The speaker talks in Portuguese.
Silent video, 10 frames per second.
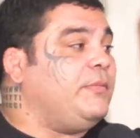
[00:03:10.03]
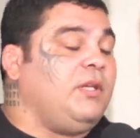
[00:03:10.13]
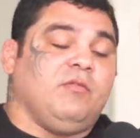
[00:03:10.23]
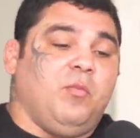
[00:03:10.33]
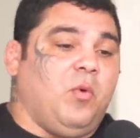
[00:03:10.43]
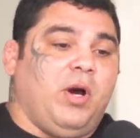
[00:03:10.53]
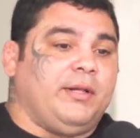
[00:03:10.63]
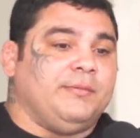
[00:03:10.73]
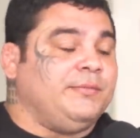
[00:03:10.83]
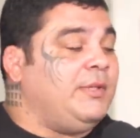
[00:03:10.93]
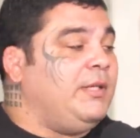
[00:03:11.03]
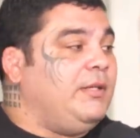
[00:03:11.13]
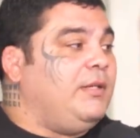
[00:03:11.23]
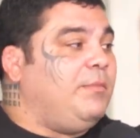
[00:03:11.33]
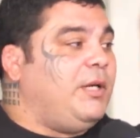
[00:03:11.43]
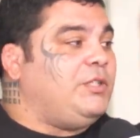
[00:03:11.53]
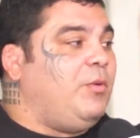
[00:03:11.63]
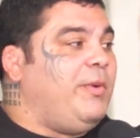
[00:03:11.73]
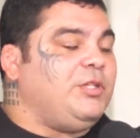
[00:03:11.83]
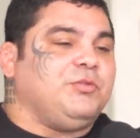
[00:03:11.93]
e vamos embora. Mas
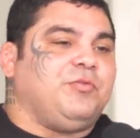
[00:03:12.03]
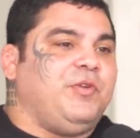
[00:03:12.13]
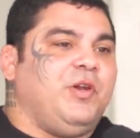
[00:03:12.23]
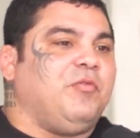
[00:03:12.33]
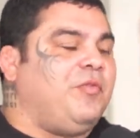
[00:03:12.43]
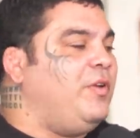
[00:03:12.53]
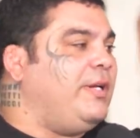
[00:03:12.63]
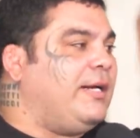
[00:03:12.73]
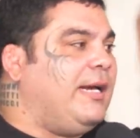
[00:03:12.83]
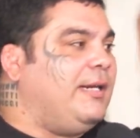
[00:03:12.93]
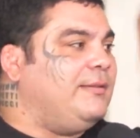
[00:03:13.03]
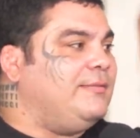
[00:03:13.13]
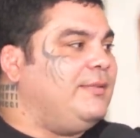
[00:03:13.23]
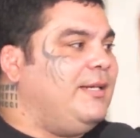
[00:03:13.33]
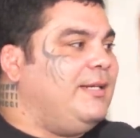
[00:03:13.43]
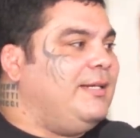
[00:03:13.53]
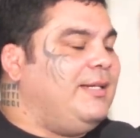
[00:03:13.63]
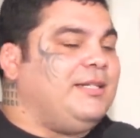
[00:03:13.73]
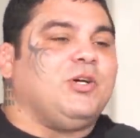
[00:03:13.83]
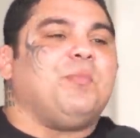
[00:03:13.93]
realmente, o filho é o filho, né, cara? Deixar